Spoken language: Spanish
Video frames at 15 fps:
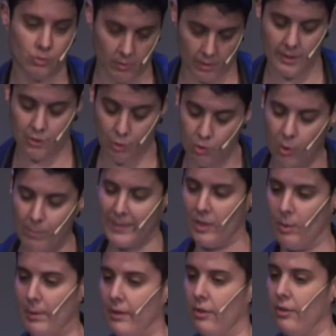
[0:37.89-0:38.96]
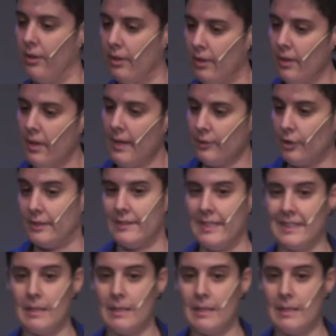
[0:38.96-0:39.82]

y subdominio. Perdón. Entonces, de esa